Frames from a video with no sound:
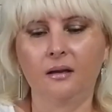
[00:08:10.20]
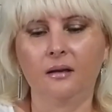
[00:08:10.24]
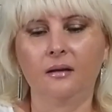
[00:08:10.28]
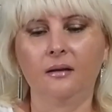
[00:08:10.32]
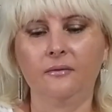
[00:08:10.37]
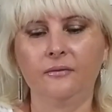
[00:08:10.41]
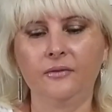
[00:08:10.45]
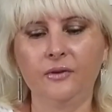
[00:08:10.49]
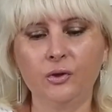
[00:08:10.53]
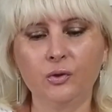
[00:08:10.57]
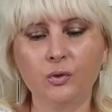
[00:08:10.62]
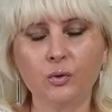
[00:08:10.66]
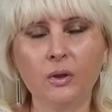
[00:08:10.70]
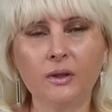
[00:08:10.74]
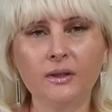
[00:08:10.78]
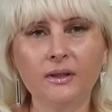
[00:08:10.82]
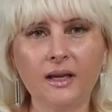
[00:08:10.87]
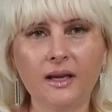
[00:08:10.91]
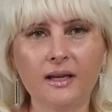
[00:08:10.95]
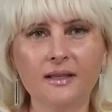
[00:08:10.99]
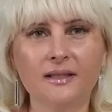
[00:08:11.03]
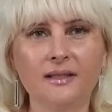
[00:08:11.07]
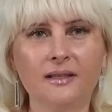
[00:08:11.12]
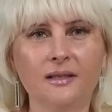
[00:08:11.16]
В
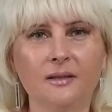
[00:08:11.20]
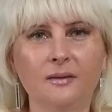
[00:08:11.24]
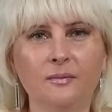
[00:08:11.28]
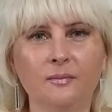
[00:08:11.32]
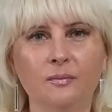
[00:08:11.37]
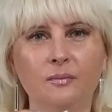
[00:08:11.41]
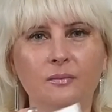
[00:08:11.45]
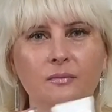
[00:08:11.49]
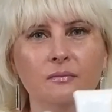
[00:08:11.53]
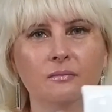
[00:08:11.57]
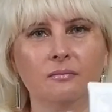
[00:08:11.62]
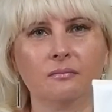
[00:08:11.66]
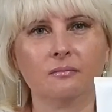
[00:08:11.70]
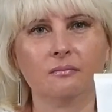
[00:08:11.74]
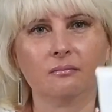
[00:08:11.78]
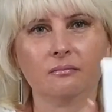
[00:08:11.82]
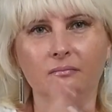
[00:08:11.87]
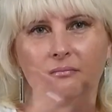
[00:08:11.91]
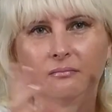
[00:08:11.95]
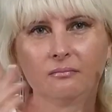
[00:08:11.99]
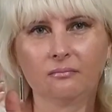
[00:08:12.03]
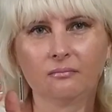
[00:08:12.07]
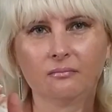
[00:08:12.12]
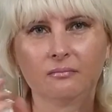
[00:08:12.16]
результате
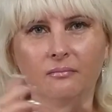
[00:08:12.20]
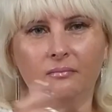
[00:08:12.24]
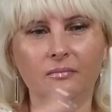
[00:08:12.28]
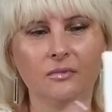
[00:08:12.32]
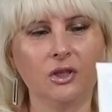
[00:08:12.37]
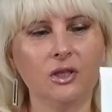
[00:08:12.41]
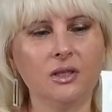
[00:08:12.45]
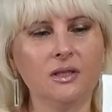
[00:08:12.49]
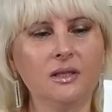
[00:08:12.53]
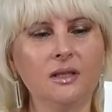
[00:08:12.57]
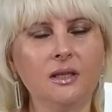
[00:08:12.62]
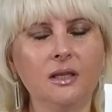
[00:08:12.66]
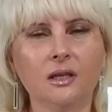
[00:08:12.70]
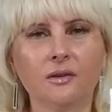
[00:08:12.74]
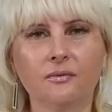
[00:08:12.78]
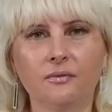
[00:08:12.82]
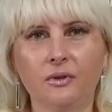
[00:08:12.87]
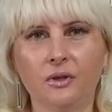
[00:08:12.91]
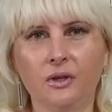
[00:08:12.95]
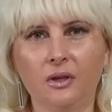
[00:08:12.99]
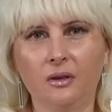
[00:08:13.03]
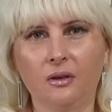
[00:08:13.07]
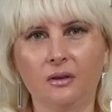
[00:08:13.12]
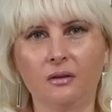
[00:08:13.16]

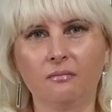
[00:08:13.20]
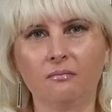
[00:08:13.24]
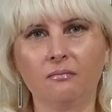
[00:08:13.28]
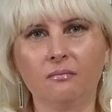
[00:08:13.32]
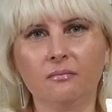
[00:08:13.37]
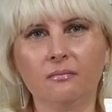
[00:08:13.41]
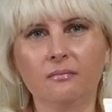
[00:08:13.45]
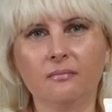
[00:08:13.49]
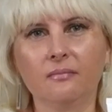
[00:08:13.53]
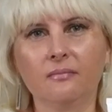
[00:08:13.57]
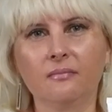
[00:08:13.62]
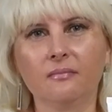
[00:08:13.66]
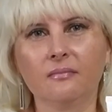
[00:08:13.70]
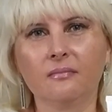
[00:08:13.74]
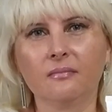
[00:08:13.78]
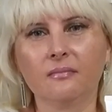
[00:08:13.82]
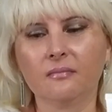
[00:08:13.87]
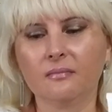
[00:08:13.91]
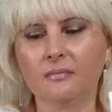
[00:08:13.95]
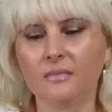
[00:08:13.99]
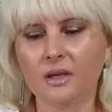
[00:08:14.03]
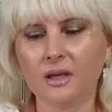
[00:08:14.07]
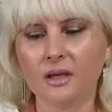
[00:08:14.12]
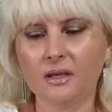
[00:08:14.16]
тестирования
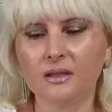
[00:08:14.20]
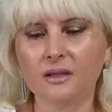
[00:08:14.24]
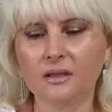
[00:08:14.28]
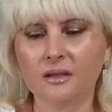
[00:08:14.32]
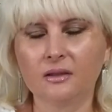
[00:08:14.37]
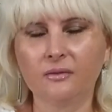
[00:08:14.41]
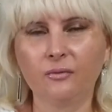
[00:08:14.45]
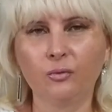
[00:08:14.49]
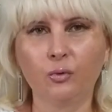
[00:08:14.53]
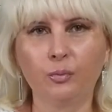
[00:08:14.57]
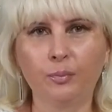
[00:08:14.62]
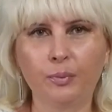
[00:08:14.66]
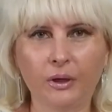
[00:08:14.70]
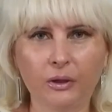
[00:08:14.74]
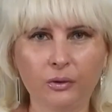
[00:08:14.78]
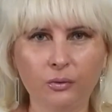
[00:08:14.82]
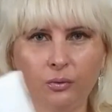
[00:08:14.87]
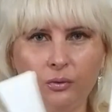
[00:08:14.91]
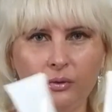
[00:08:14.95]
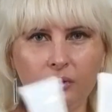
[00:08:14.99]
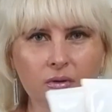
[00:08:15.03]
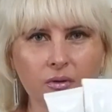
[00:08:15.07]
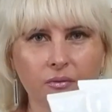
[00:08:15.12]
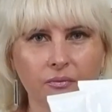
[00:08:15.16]
этих двух
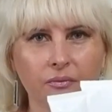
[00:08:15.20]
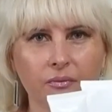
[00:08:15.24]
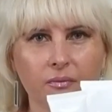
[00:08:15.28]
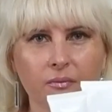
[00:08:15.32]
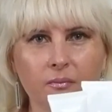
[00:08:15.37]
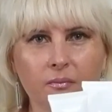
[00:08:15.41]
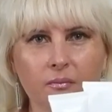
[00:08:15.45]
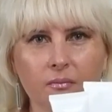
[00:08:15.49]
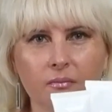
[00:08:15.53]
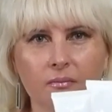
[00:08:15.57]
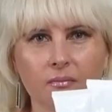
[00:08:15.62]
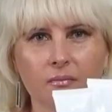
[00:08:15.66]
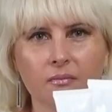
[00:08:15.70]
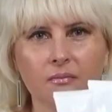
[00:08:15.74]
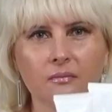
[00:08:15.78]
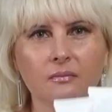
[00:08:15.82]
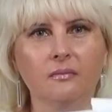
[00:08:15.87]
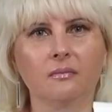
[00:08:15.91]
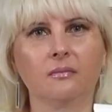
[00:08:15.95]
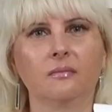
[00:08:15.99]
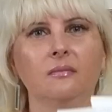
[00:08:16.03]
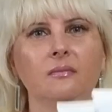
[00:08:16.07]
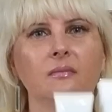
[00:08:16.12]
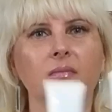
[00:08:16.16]
продуктов,
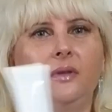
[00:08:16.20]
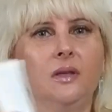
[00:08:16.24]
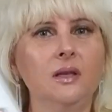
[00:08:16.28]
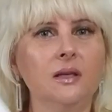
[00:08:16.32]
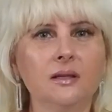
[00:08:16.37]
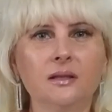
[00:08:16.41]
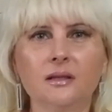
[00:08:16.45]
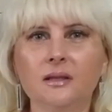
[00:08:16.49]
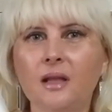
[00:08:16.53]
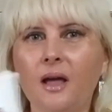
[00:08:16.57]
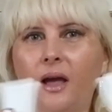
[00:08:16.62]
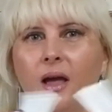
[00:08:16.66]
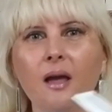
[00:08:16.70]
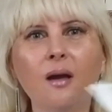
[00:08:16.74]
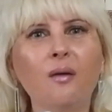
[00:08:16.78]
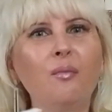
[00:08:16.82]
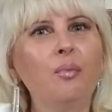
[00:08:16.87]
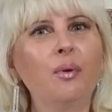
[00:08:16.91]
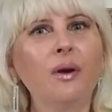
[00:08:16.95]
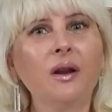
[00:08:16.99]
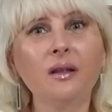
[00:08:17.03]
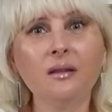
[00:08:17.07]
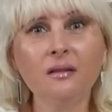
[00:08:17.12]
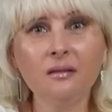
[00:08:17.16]
не зная
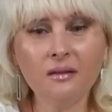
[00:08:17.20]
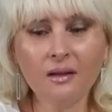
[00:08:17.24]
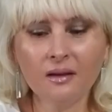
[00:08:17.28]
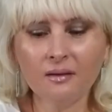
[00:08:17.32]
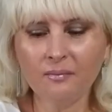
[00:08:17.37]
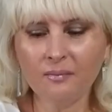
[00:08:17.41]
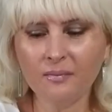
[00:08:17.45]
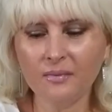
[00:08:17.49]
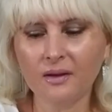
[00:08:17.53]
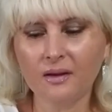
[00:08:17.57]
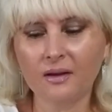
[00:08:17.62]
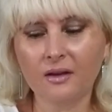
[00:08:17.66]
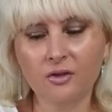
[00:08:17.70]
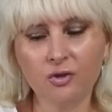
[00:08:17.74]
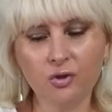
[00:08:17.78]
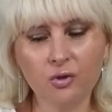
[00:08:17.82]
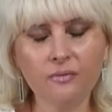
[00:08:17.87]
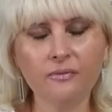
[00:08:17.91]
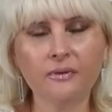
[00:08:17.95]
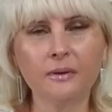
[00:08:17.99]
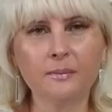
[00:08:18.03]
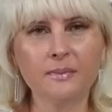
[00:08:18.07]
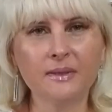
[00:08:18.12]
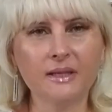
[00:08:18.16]
бренда,
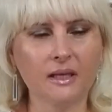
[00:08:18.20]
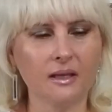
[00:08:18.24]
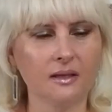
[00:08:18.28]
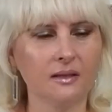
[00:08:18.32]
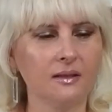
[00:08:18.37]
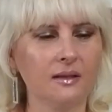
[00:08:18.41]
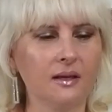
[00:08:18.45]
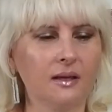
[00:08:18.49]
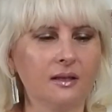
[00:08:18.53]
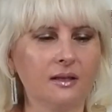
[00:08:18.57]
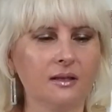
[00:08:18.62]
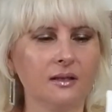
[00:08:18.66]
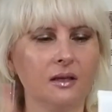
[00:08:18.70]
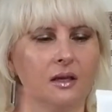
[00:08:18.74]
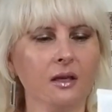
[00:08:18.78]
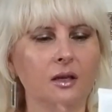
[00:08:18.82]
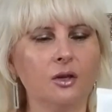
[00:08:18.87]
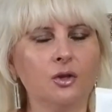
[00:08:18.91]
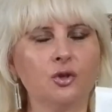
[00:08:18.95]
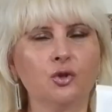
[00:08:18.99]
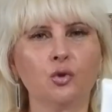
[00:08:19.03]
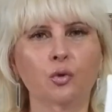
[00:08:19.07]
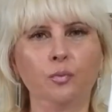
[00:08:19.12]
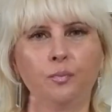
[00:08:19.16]
хочу вам сказать,
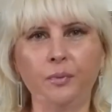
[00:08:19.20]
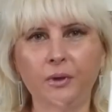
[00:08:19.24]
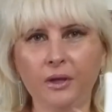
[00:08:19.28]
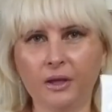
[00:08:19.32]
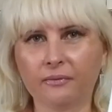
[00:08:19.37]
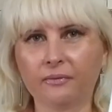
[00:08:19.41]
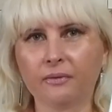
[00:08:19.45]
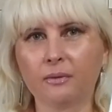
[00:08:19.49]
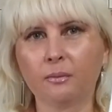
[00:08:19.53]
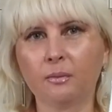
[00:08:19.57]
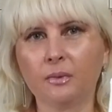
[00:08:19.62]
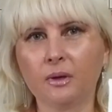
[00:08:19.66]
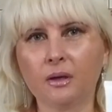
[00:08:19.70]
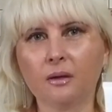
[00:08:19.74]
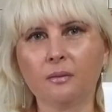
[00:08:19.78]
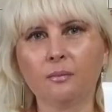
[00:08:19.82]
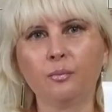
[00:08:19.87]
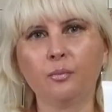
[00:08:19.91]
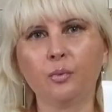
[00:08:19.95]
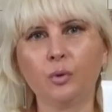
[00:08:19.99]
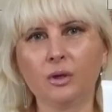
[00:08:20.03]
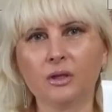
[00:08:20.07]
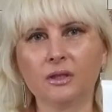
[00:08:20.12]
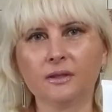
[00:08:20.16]
что первый мы
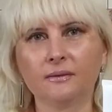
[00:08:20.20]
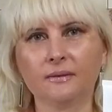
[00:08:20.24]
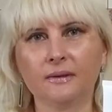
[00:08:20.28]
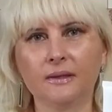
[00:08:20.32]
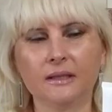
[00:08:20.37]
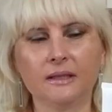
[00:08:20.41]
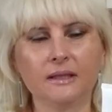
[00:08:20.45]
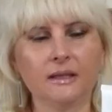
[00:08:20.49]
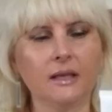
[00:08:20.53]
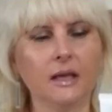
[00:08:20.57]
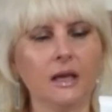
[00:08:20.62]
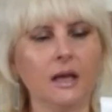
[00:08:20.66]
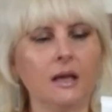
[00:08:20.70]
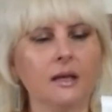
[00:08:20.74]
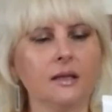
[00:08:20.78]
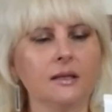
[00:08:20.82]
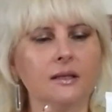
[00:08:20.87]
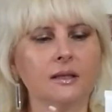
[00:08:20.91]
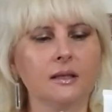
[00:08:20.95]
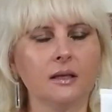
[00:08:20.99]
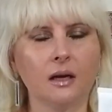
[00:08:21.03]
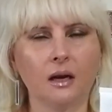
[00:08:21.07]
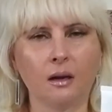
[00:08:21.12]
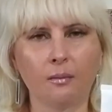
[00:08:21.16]
пользовались
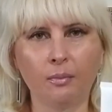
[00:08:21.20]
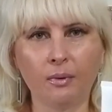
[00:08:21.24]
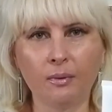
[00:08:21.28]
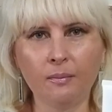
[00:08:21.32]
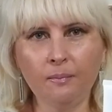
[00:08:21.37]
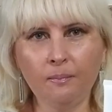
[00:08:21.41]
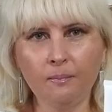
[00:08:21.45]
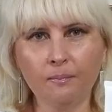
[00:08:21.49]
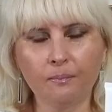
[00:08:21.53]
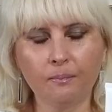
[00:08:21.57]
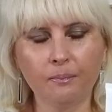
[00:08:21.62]
скрабом.